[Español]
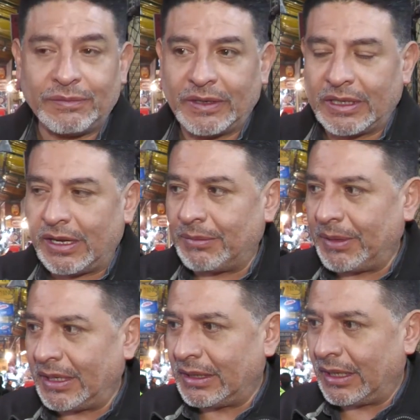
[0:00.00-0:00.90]

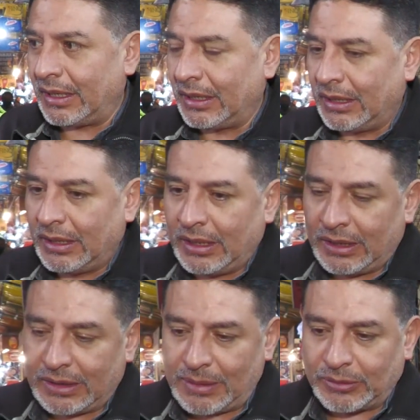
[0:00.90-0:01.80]
Efectivamente,
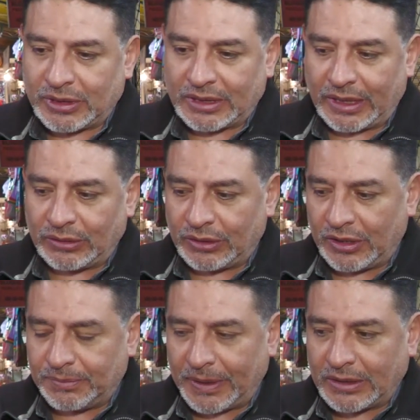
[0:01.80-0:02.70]
estamos haciendo una
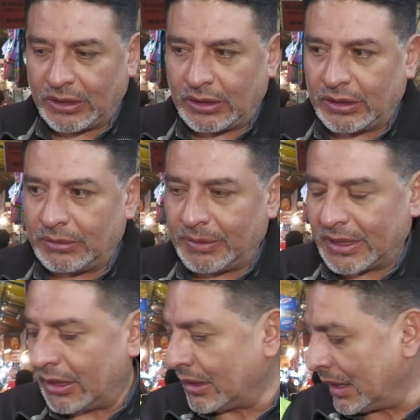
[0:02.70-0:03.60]
inspección en el
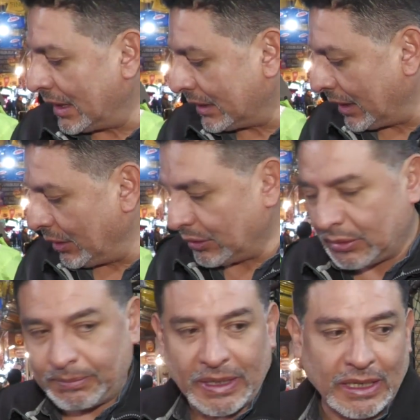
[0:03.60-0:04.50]
mercado Calatayud
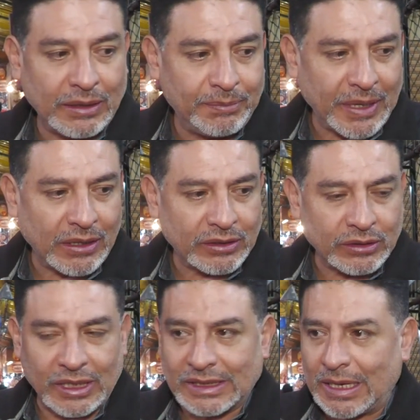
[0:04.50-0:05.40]
para limpiar lo que
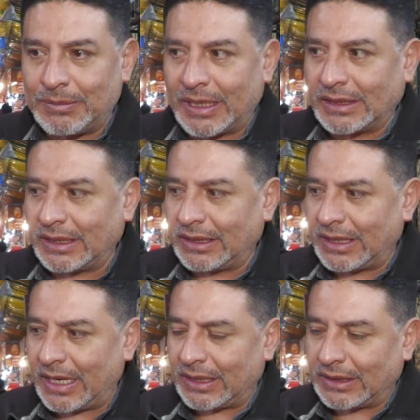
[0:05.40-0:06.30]
son las cámaras
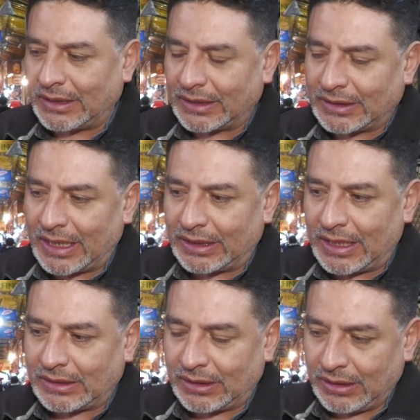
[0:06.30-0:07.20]
internas y
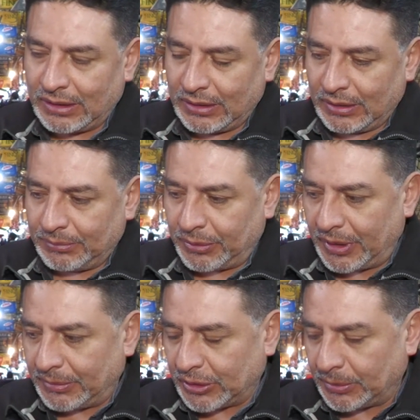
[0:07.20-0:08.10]
externas.
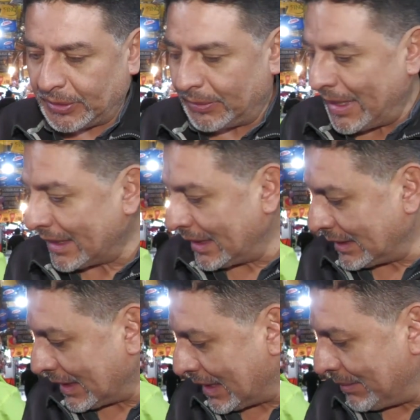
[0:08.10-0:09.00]
Podemos observar que
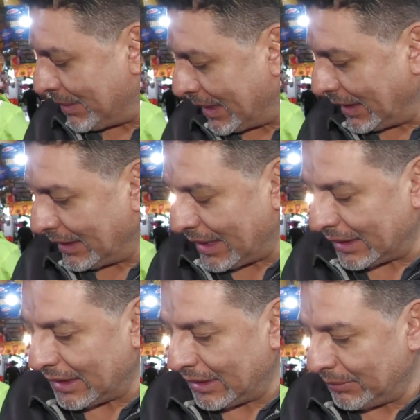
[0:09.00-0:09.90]
esta cámara
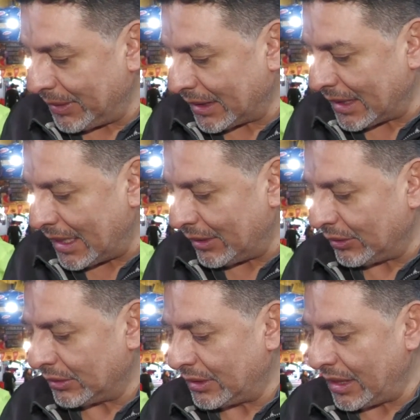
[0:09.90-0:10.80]
interna del
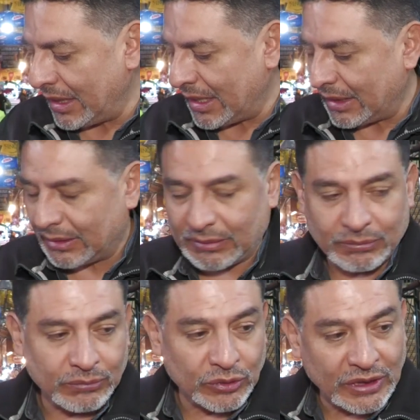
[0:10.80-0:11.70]
mercado tenía
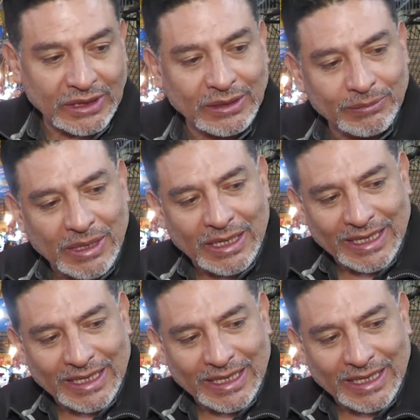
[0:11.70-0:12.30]
muchísima